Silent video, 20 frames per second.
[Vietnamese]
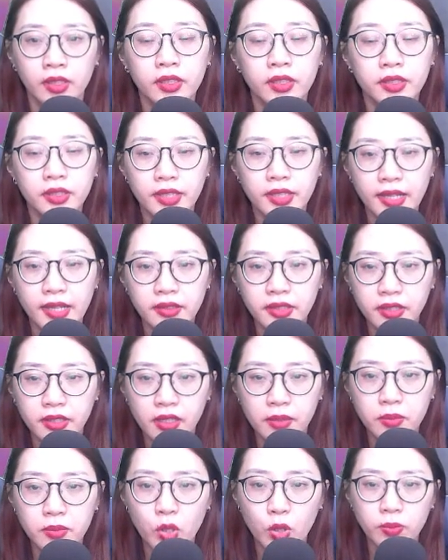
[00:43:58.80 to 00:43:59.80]
Sáng
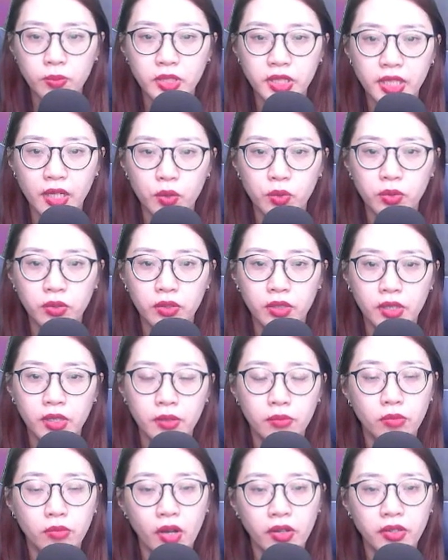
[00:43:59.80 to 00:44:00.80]
sớm hôm sau,
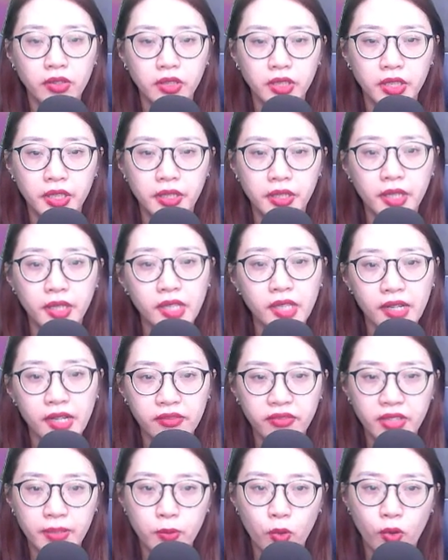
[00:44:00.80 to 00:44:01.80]
mọi người đến thành
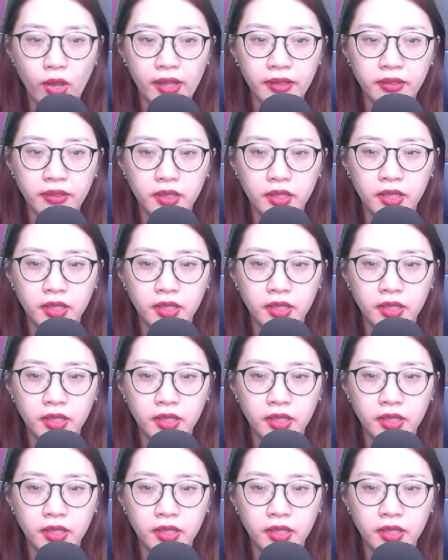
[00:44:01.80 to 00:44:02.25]
Viêm Hoàng.